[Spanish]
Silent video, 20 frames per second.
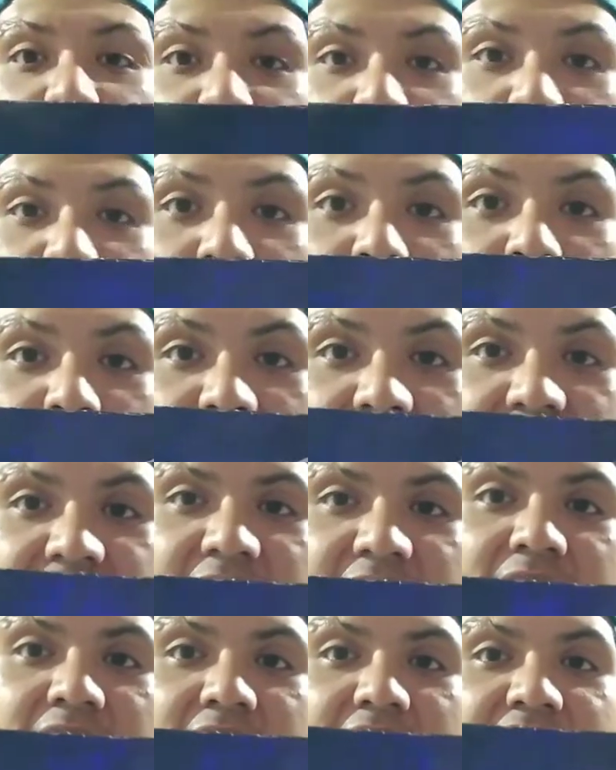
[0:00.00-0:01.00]
yo compré
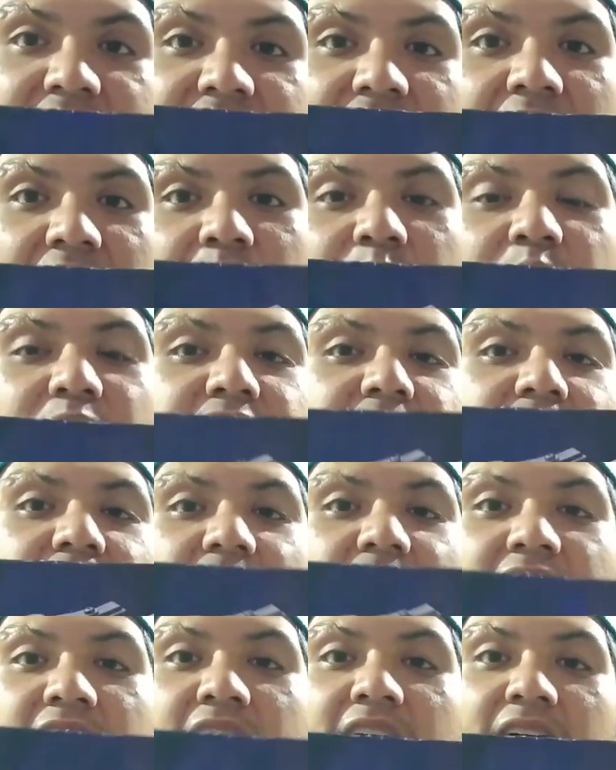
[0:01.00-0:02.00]
esta ballesta y pues
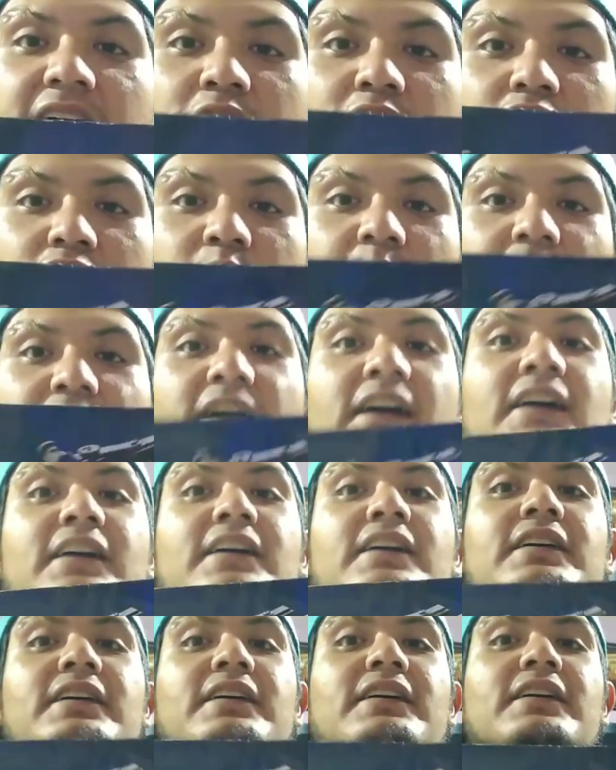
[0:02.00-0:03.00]
es la económica.
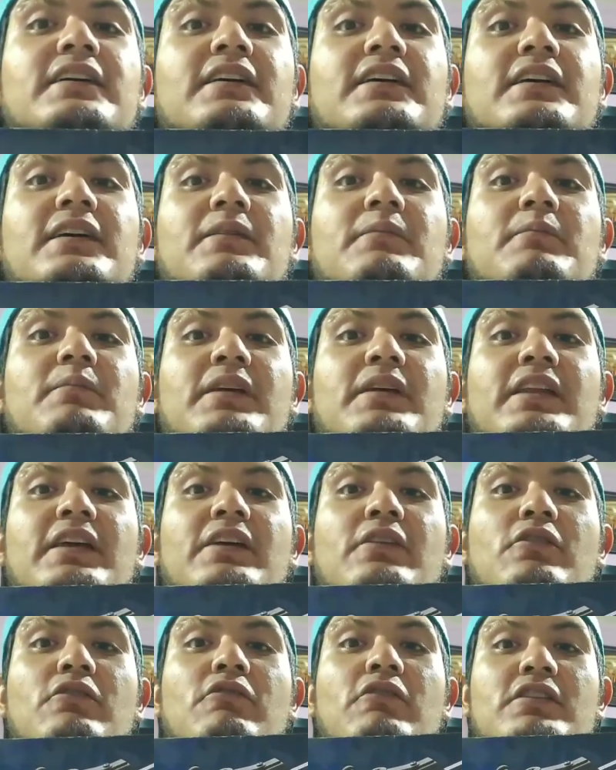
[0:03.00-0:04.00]
Viene
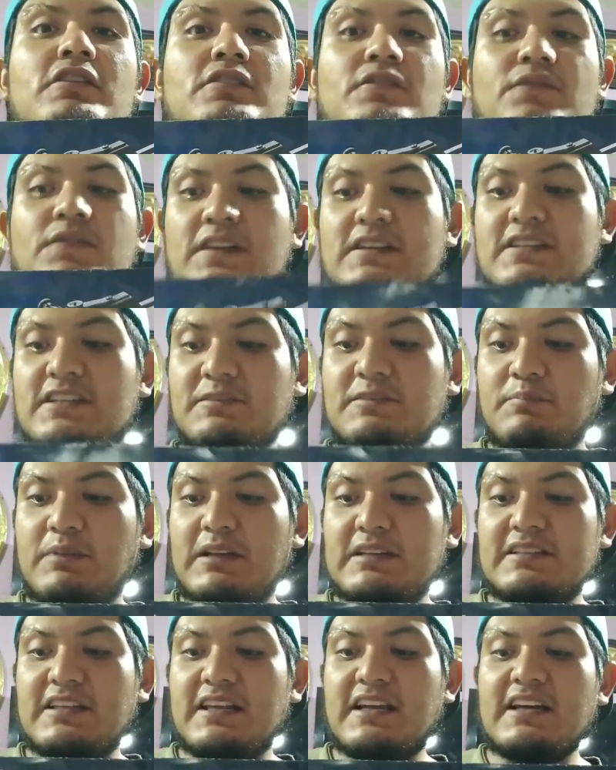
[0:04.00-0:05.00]
con cuatro flechas
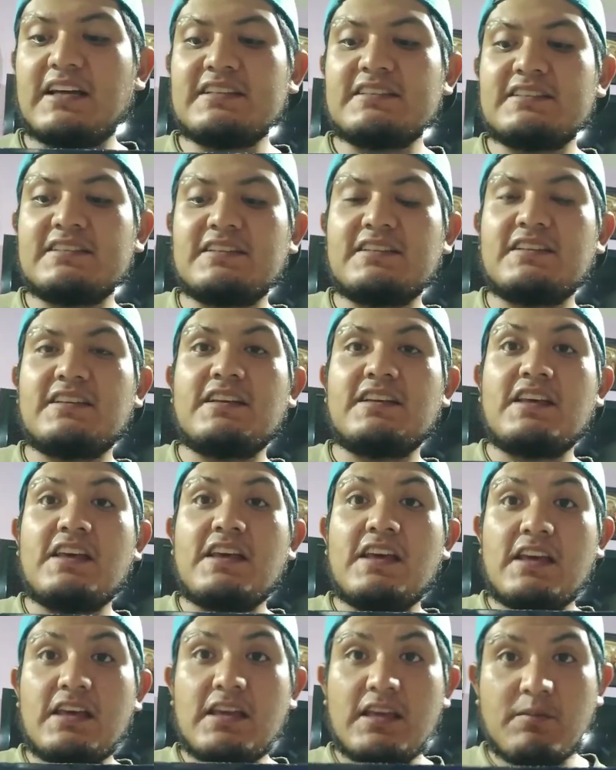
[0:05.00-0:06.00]
plásticas
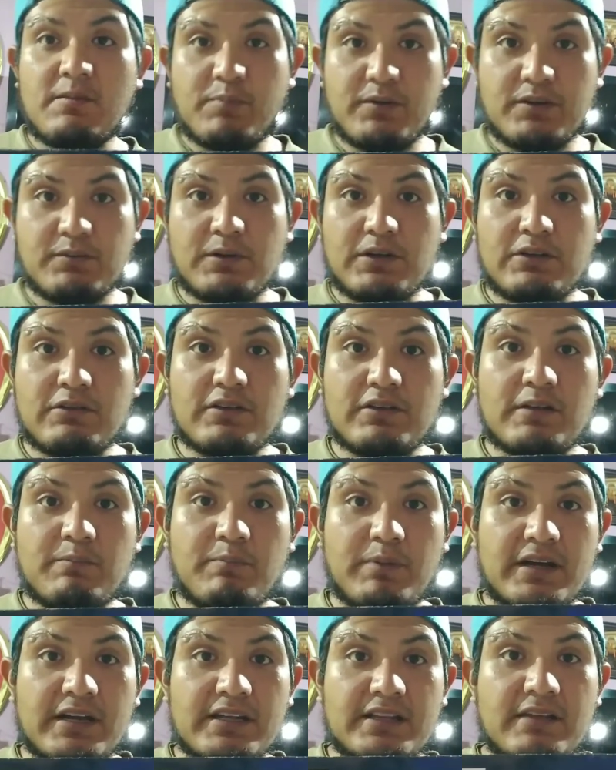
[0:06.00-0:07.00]
y pues bueno, en el
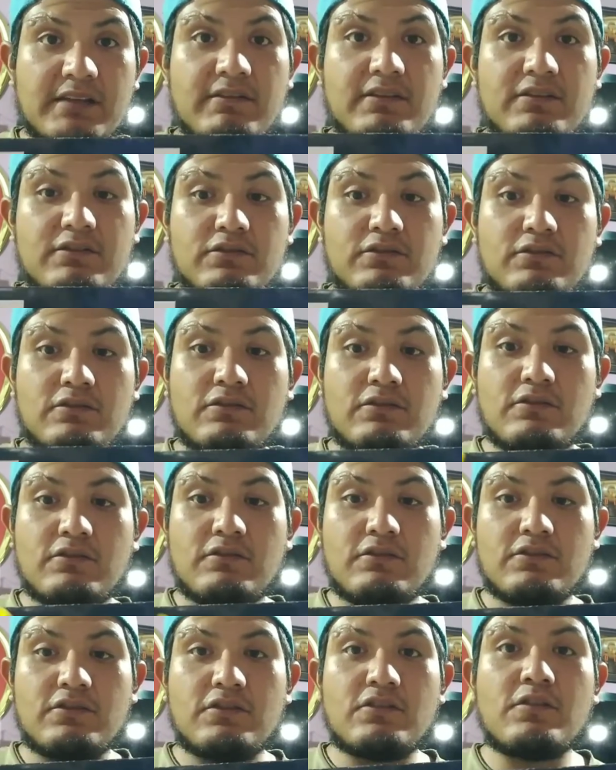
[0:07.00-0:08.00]
paquete viene
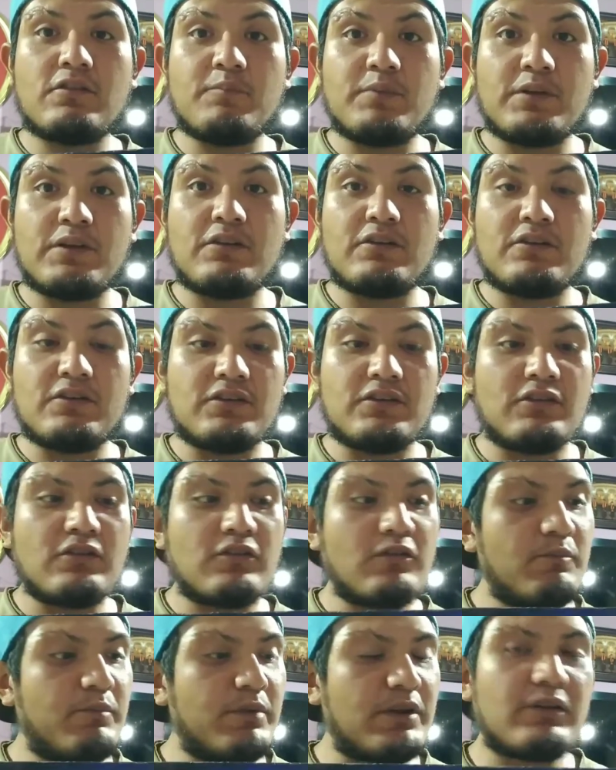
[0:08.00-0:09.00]
otro, yo compré, yo
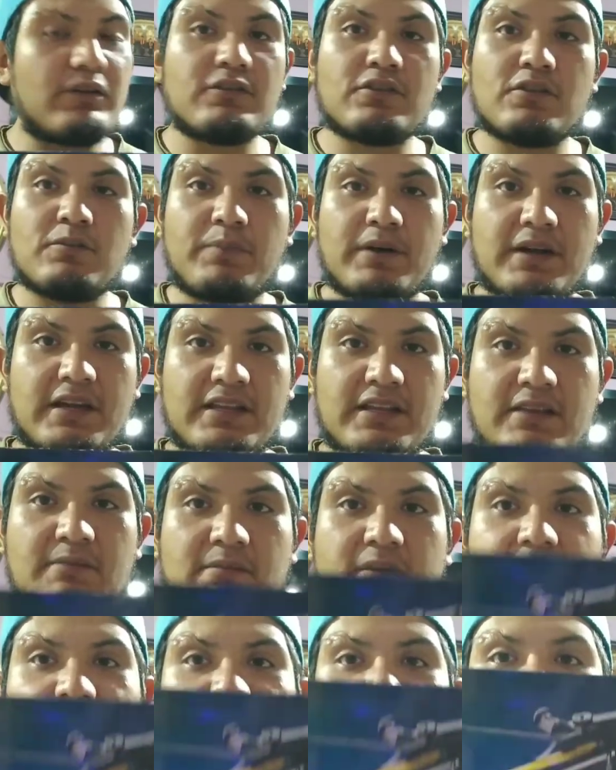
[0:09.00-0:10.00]
compré otro paquete
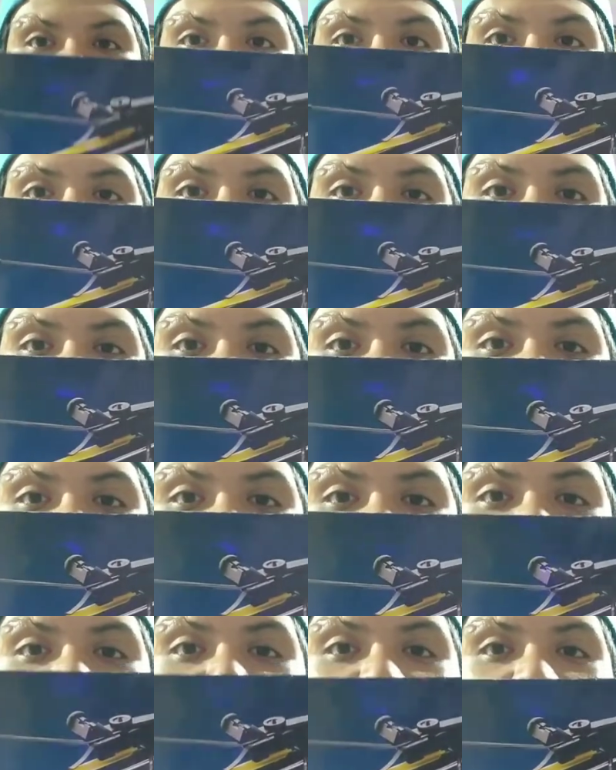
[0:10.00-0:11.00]
más con flechas,